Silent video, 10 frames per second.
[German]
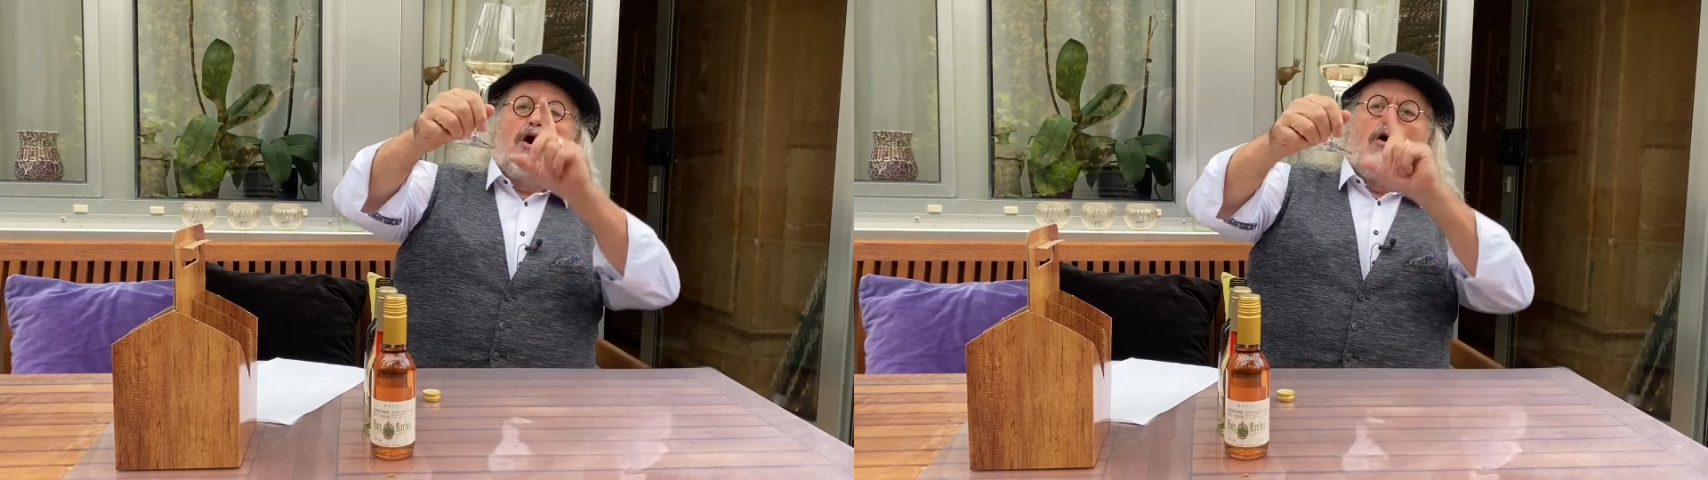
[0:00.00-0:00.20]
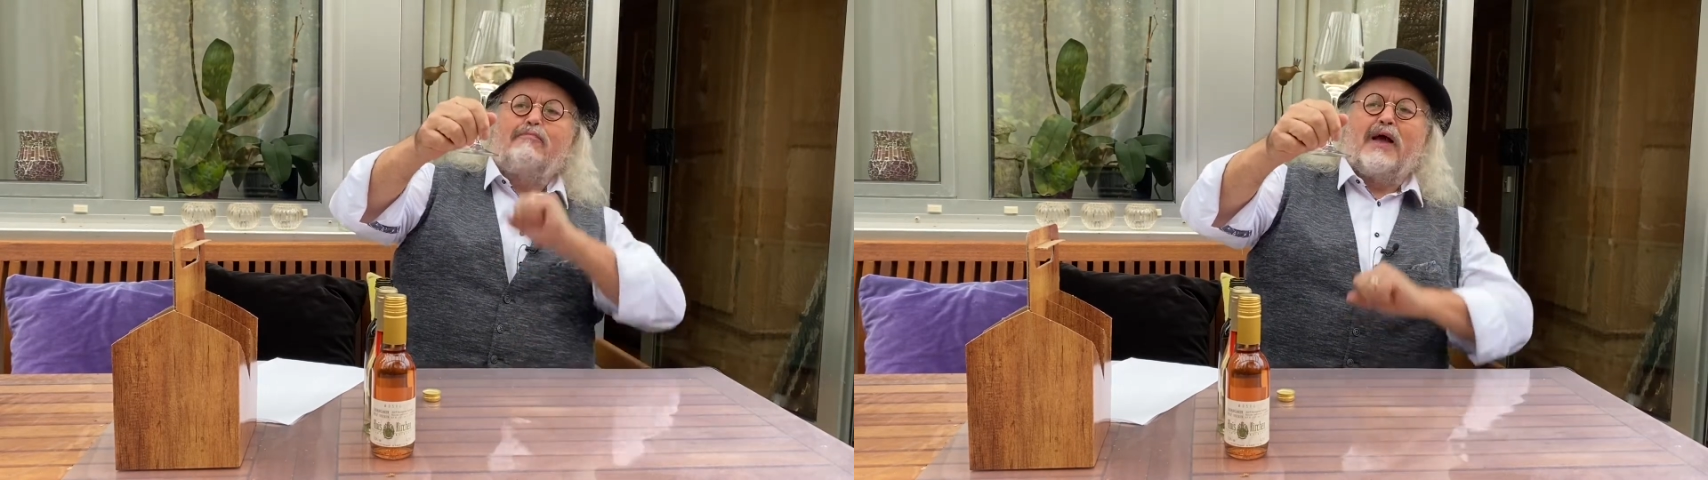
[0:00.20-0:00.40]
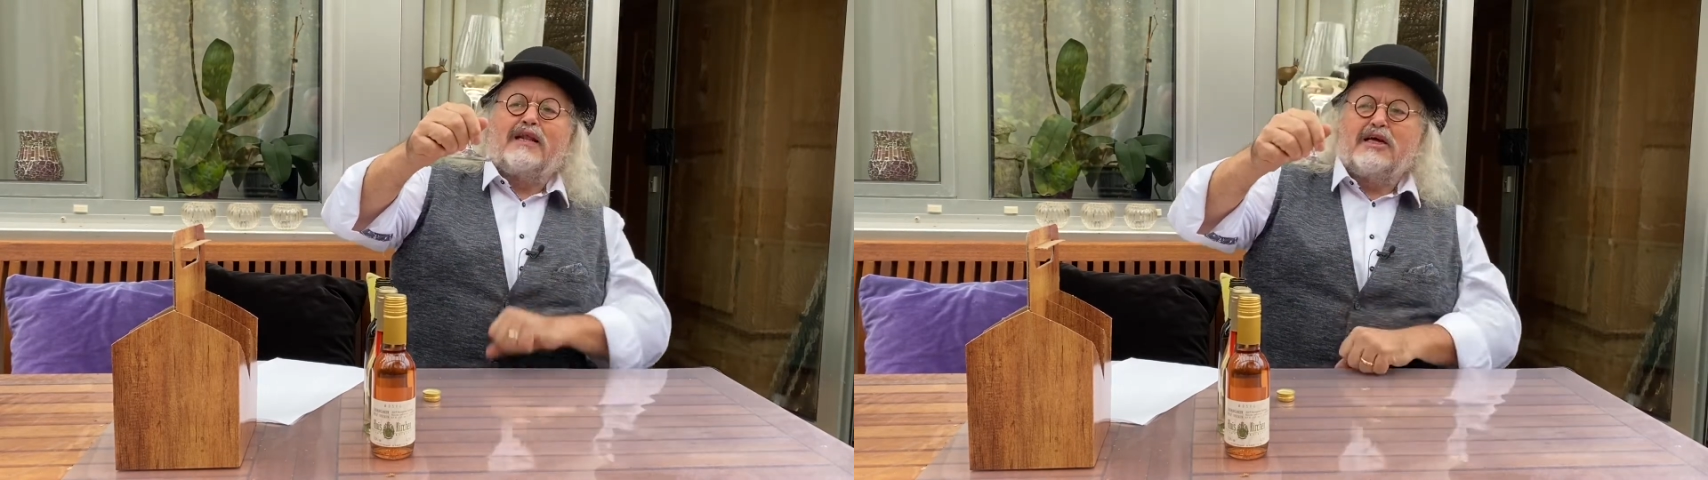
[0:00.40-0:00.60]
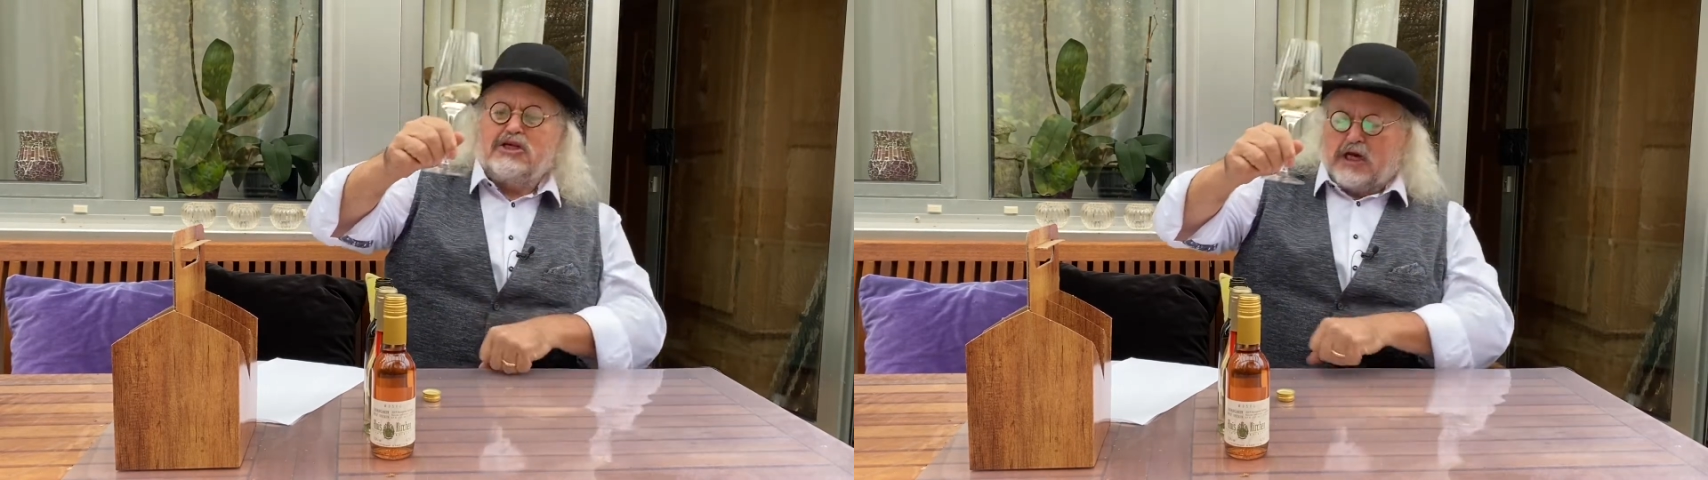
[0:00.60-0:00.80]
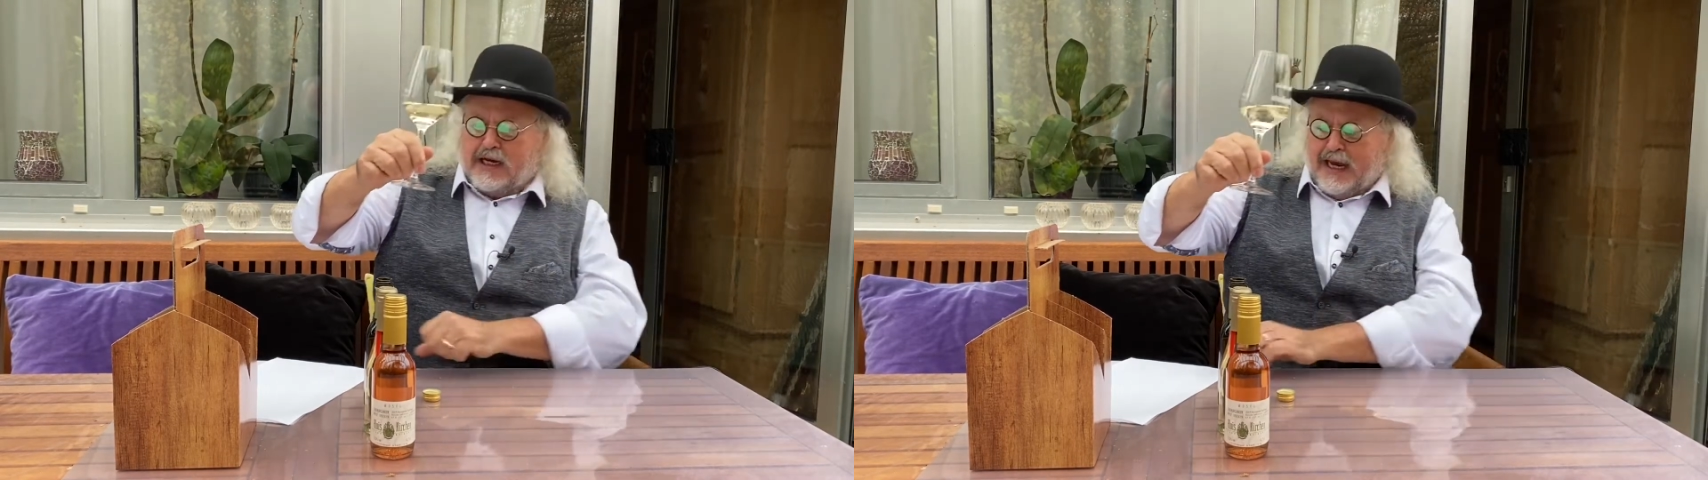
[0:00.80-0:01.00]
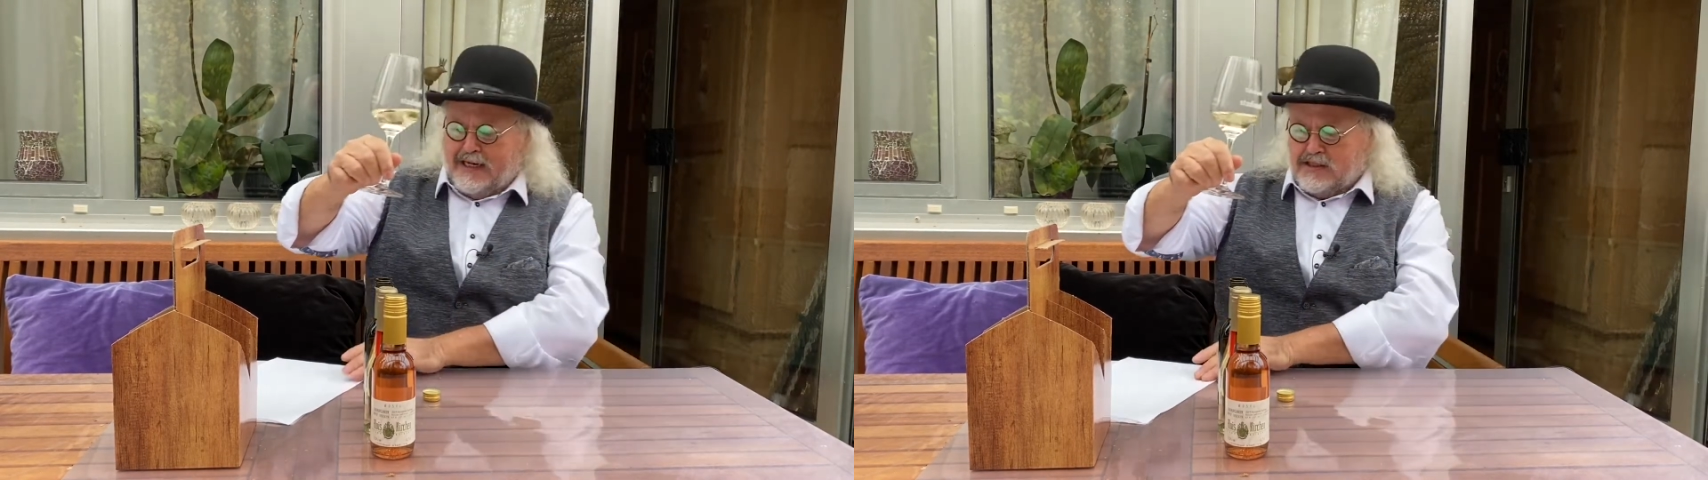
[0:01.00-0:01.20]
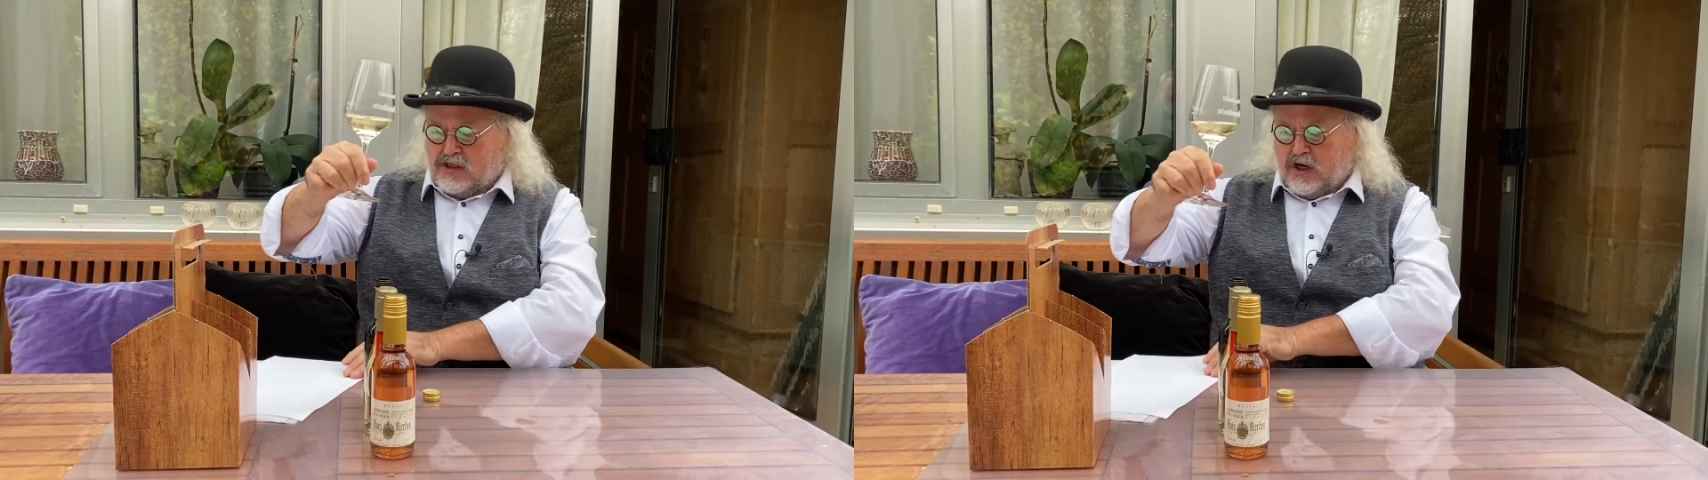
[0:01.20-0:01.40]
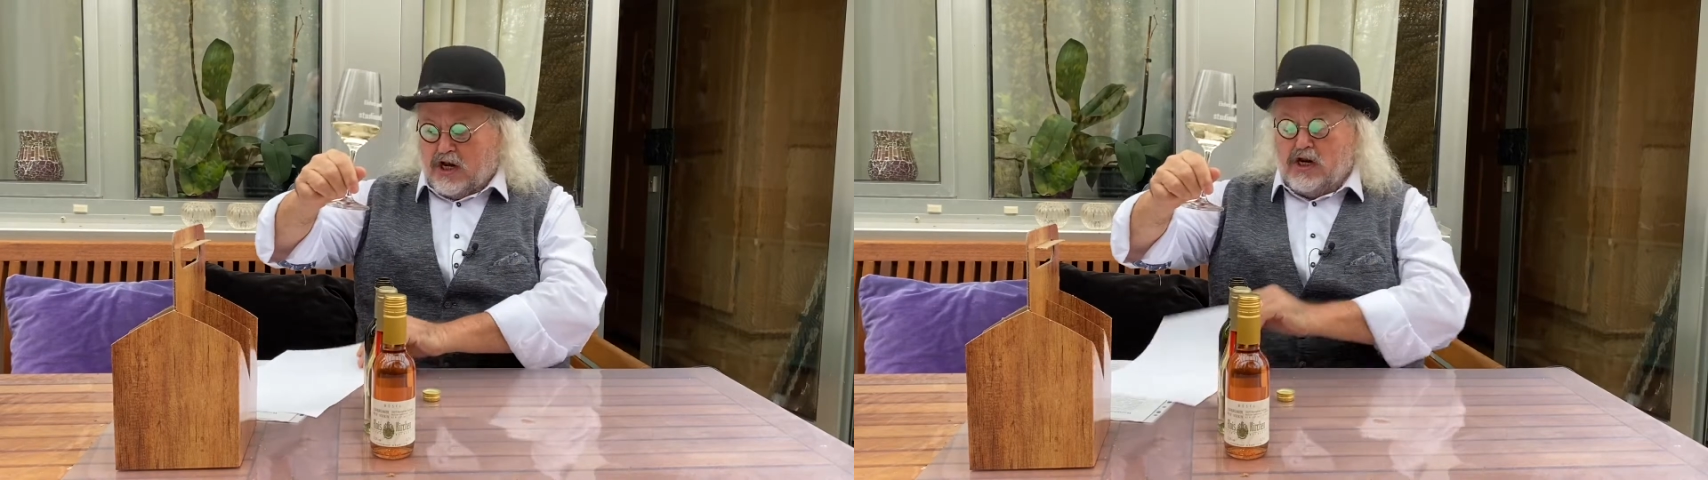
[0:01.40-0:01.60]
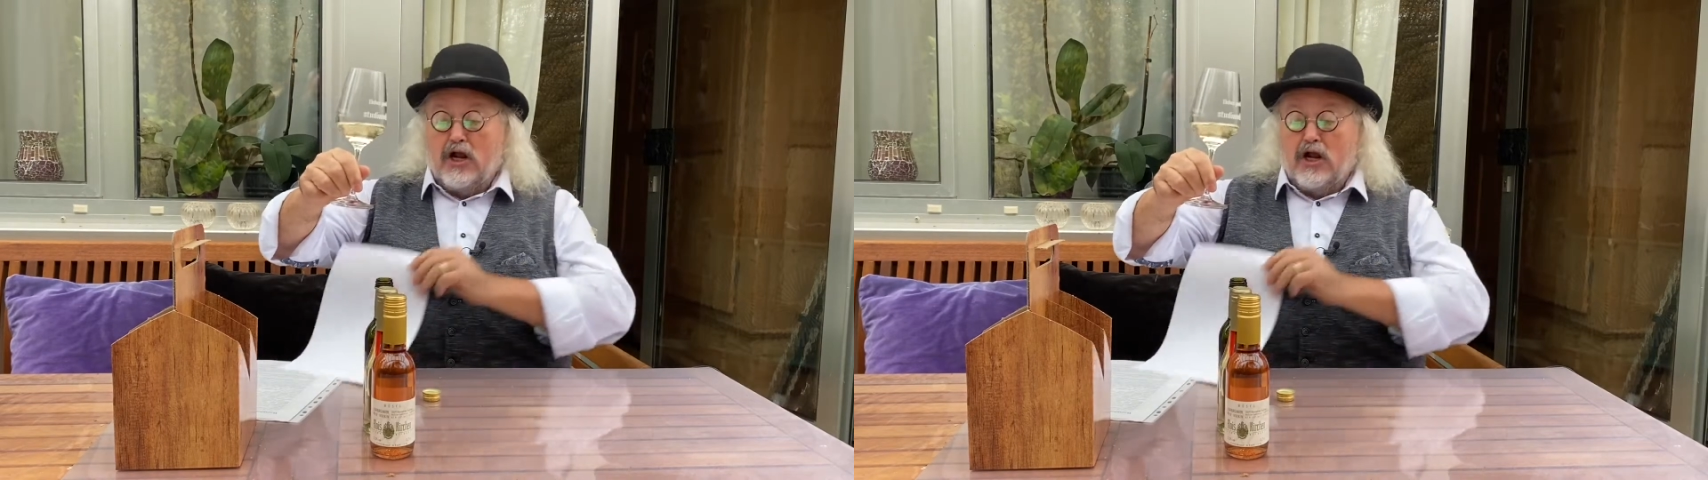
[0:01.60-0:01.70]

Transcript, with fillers: Um das richtig erkennen zu können,